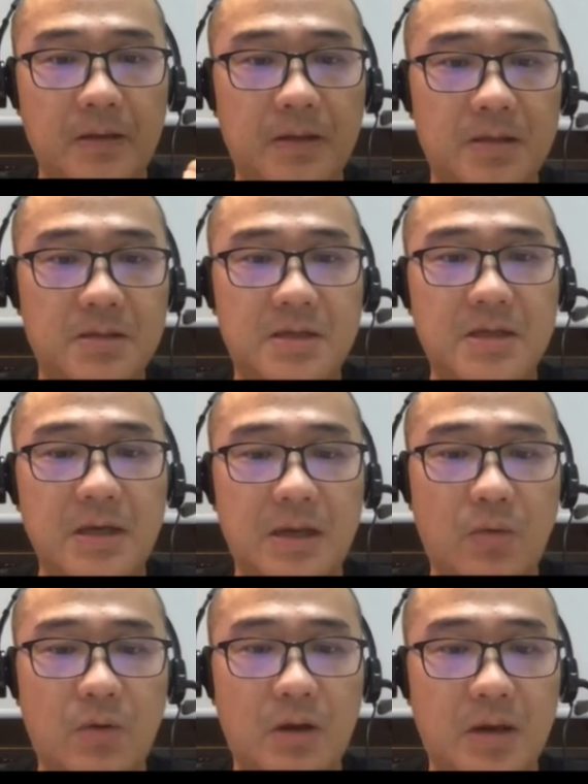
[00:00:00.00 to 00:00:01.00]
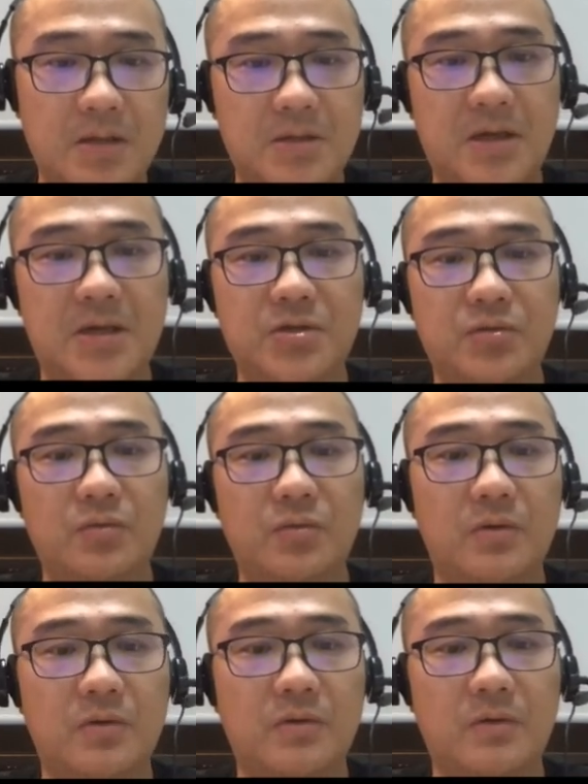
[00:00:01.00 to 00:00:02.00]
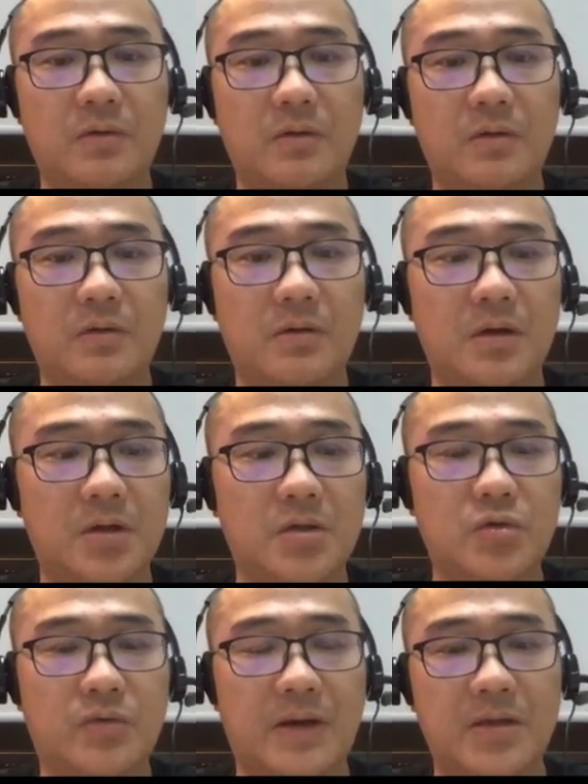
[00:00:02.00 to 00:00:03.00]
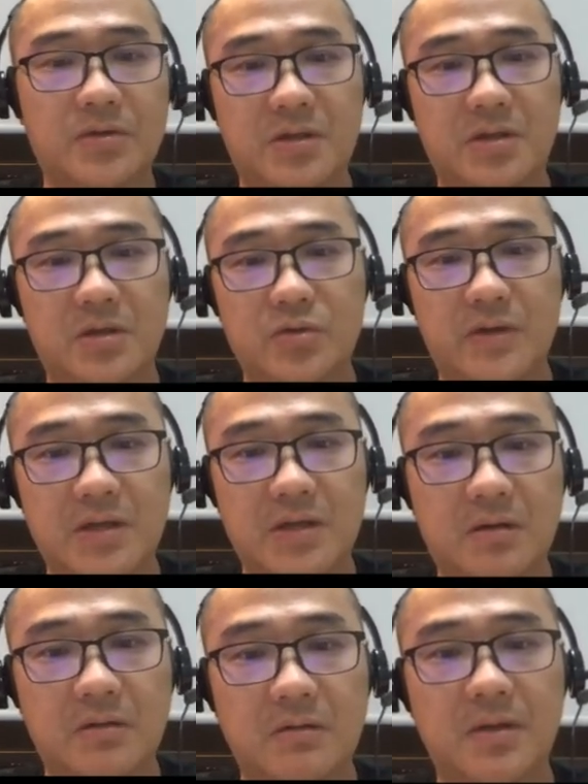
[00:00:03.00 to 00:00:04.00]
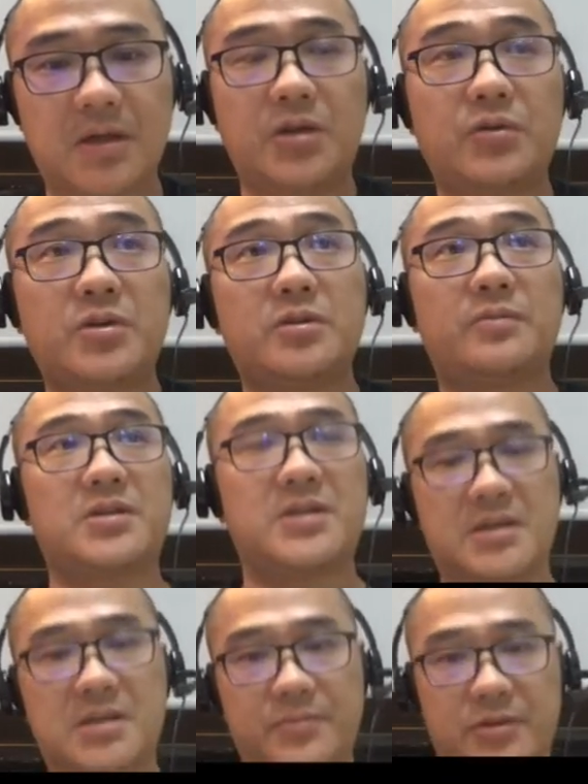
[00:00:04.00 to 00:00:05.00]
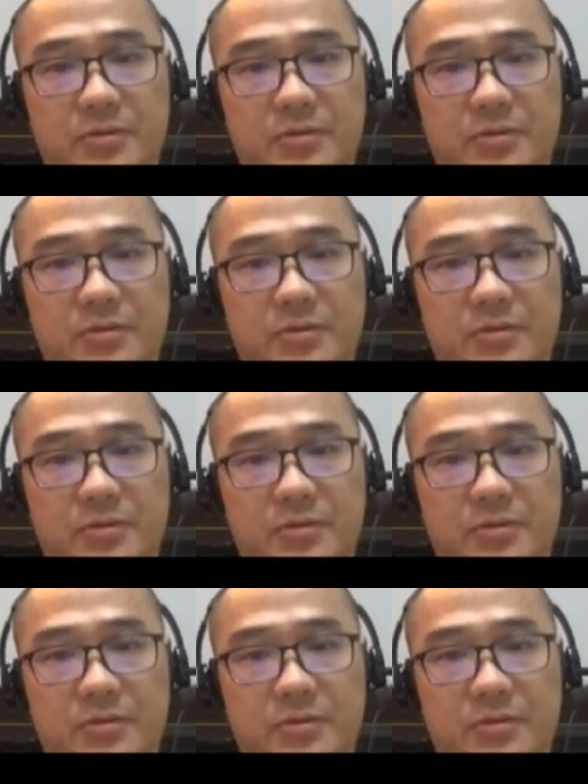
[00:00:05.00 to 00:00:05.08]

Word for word: 那人家的话，他就呃做完了就提交，做完提交。那 QA job 想什么时候